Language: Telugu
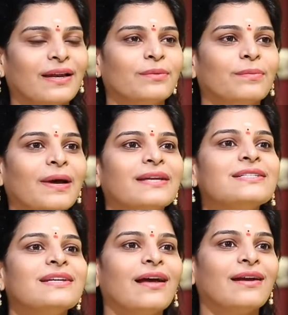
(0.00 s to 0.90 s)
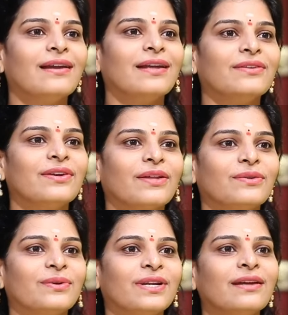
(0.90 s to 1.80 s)
తను మనిషిలాగా లేదు
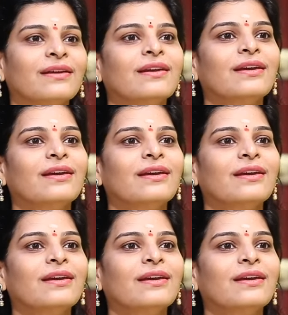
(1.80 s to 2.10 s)
నాతోటి hmm.